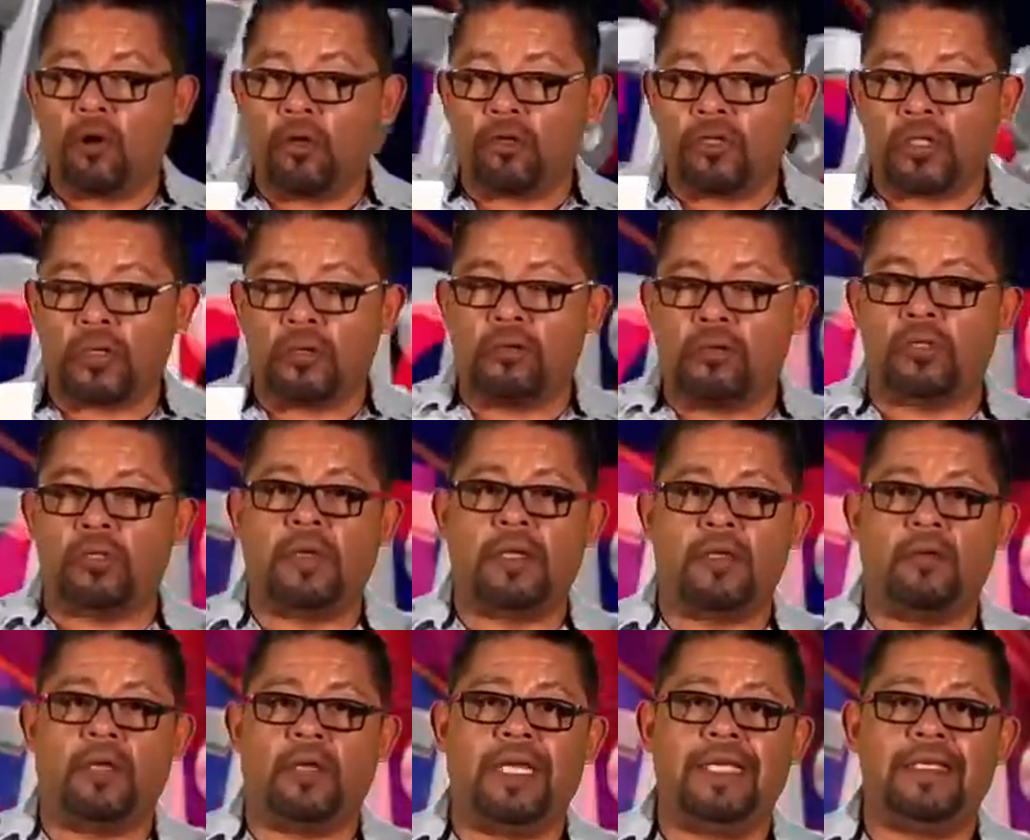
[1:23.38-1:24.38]
con sus adultos
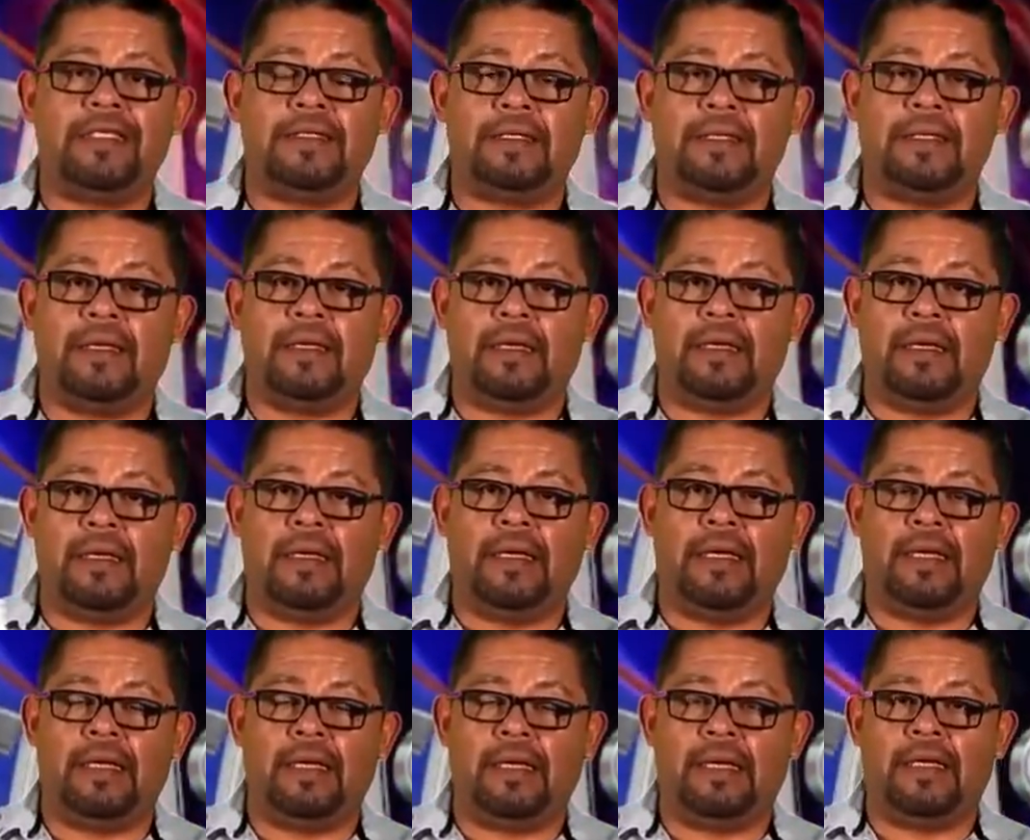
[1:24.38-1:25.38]
mayores,
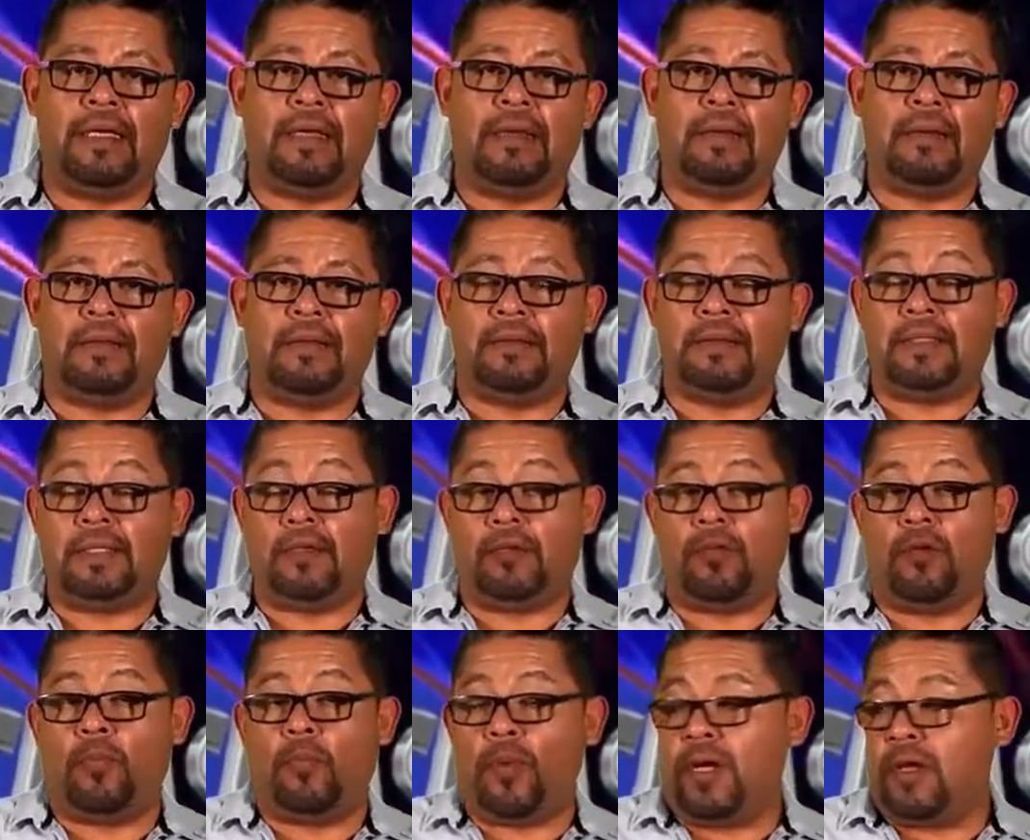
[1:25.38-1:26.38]
eh, si
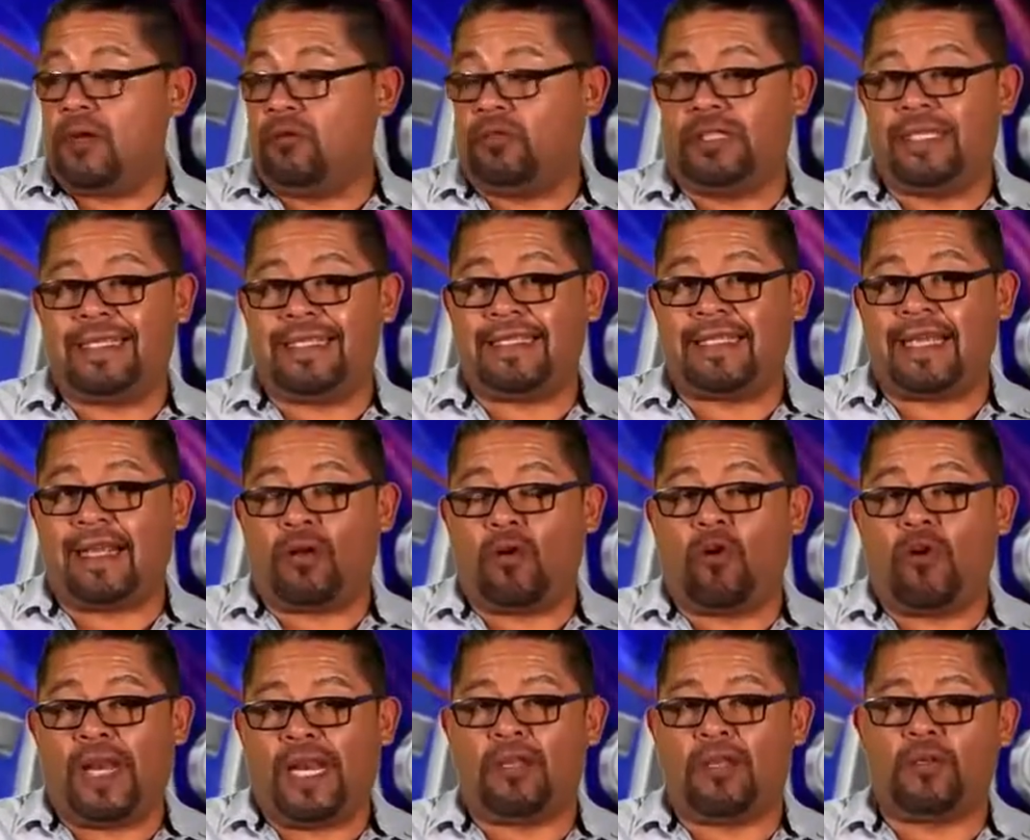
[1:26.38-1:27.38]
no pueden ustedes estar
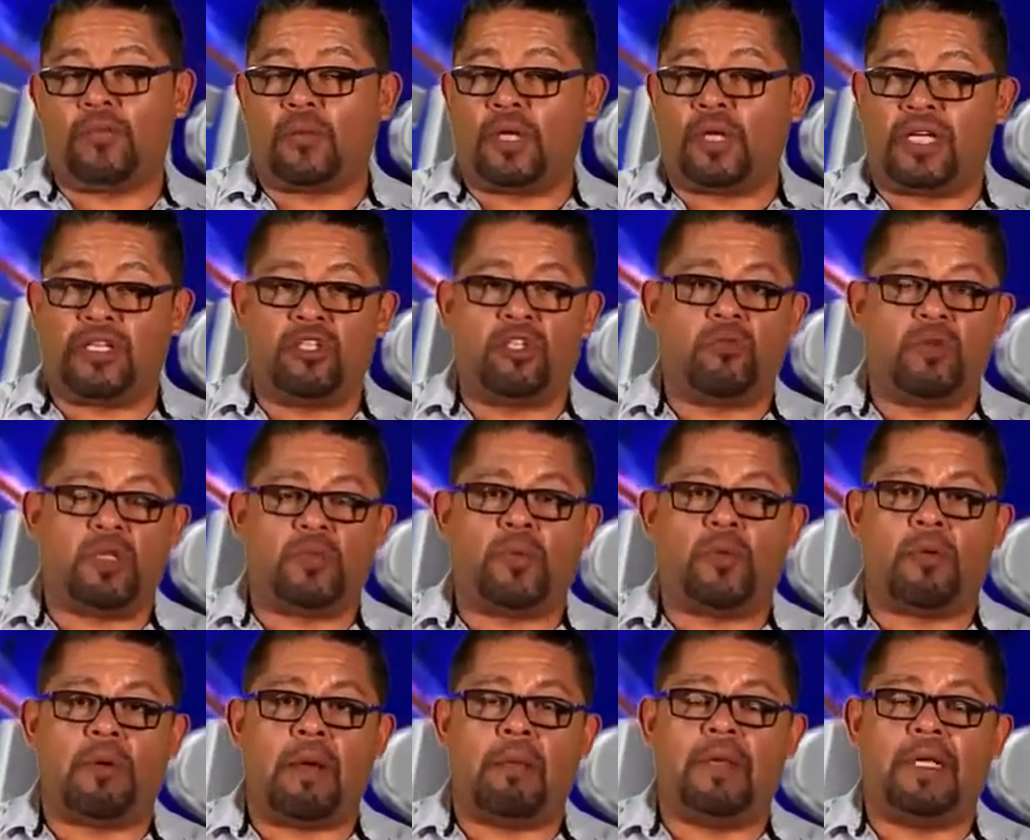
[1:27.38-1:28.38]
con ellos, porque es lo más
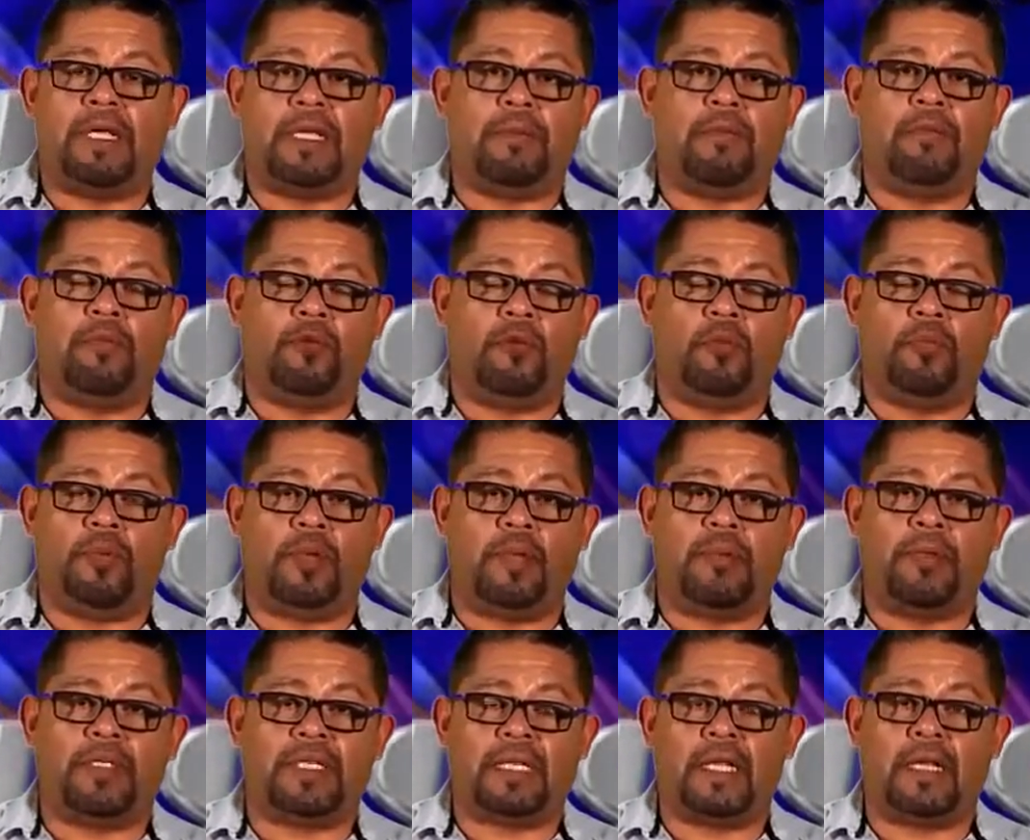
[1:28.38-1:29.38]
probable que no puedan
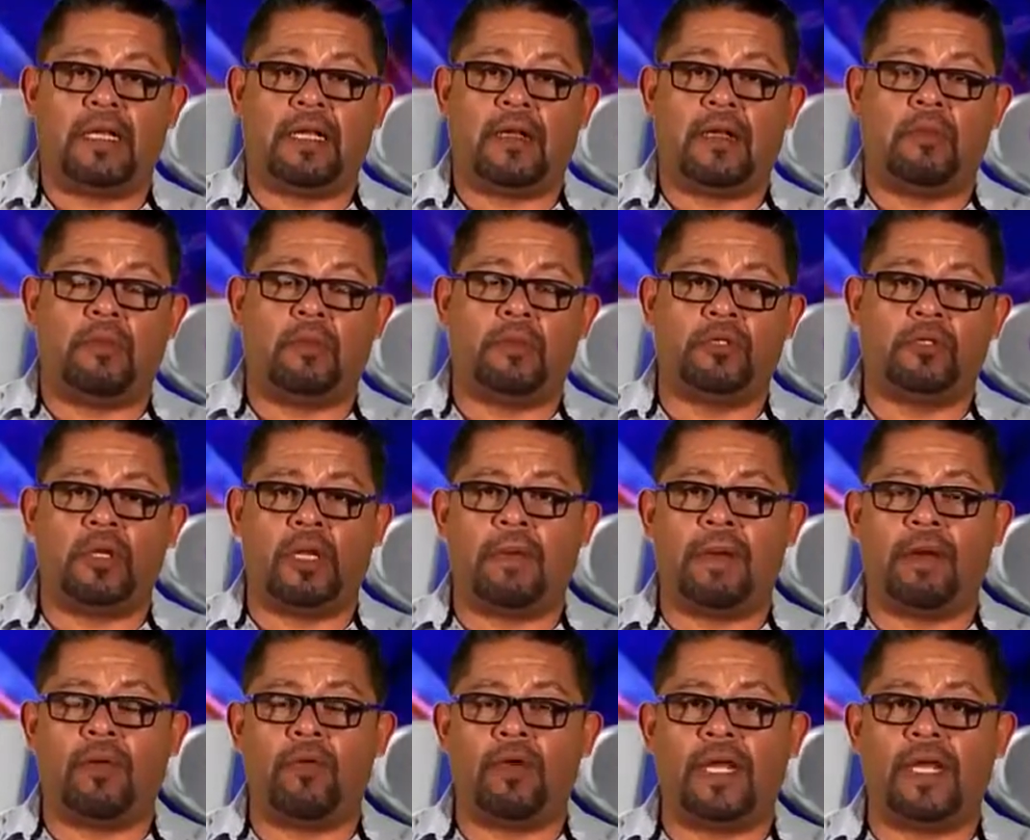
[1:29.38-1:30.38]
pasar al, momento de la
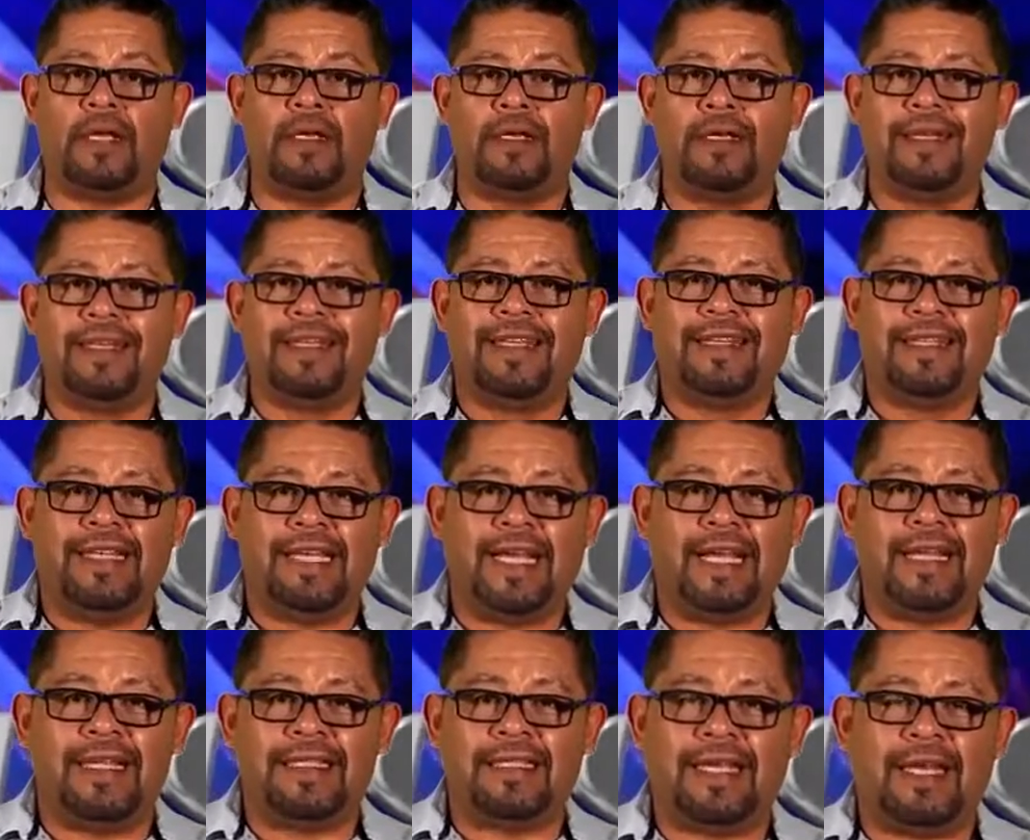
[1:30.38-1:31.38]
vacuna,
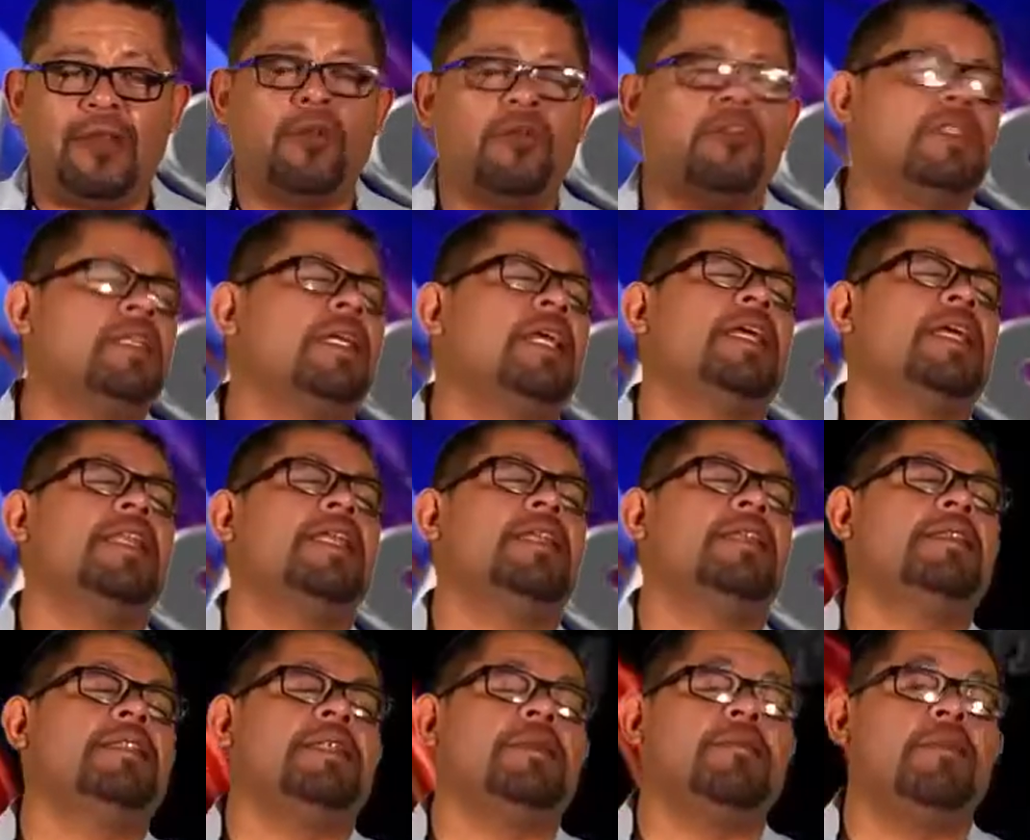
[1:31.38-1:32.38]
díganles que no se
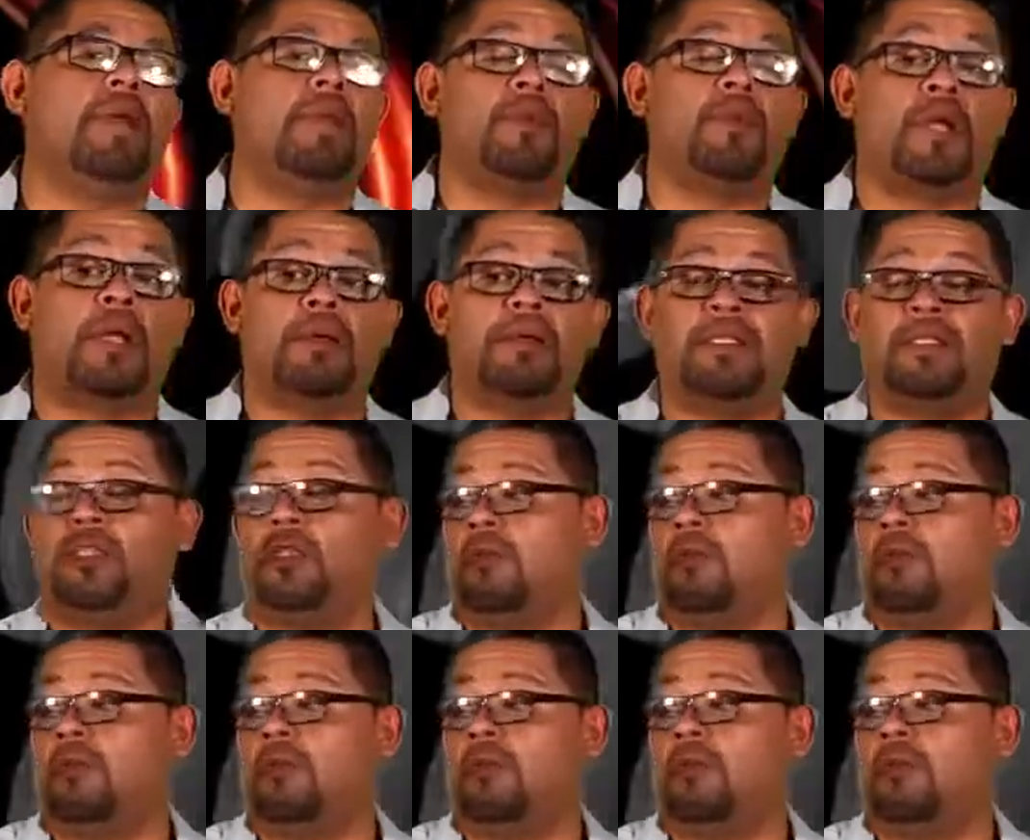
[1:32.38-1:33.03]
queden sin ver, porque a veces no